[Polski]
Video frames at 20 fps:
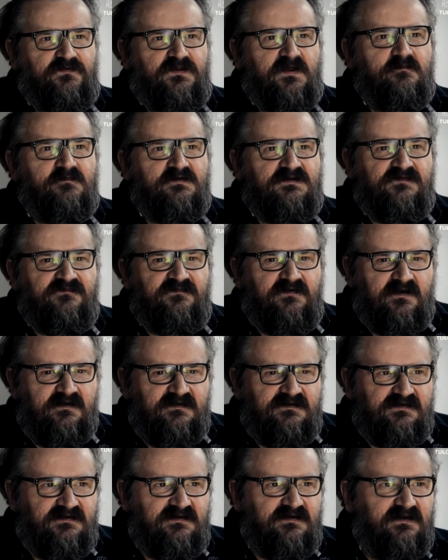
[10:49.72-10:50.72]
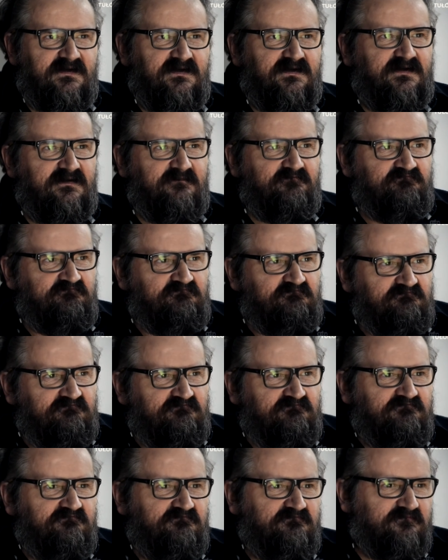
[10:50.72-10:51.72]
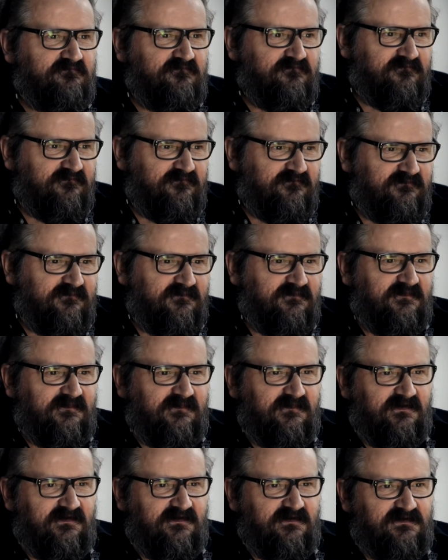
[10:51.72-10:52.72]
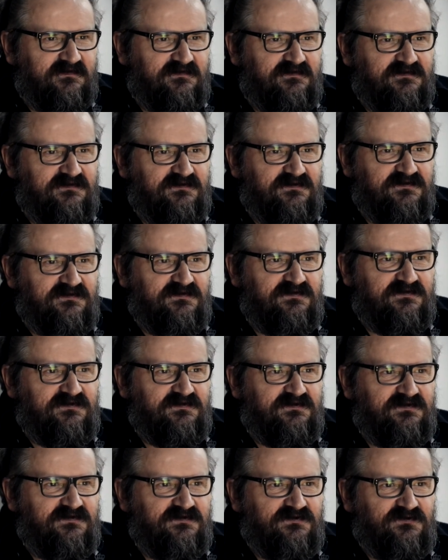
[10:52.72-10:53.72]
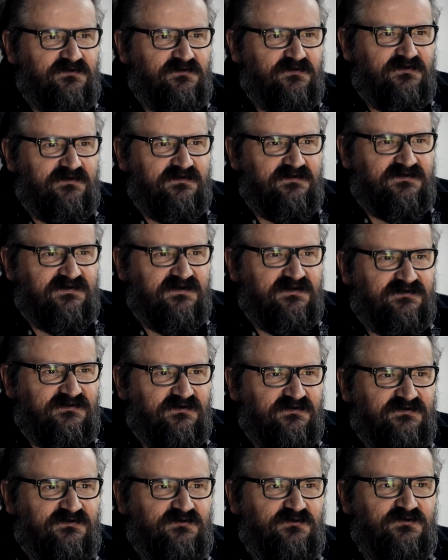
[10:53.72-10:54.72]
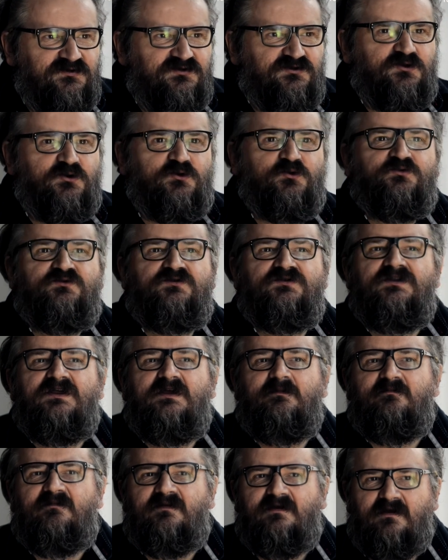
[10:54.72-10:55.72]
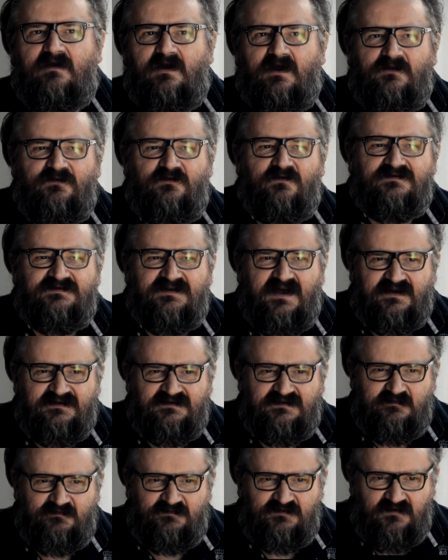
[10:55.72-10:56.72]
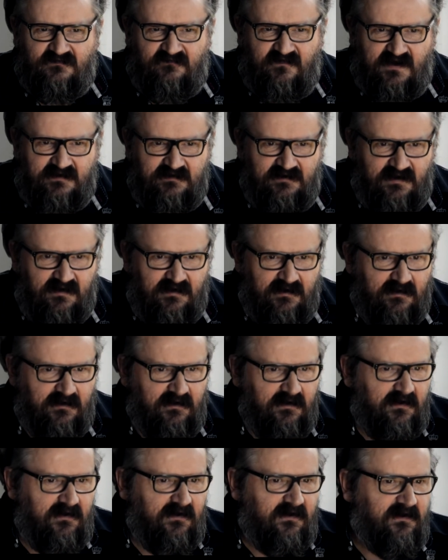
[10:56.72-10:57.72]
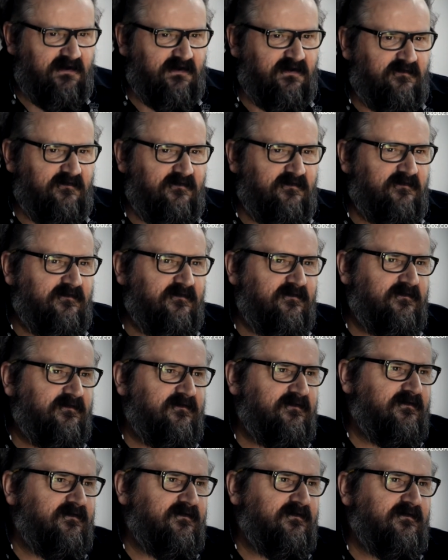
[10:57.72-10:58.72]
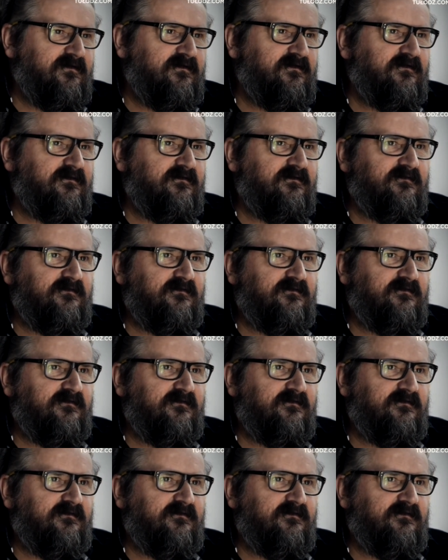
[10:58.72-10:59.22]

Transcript: w tym świecie mm, z, z, z, często z, trudnymi do zaakceptowania e, e,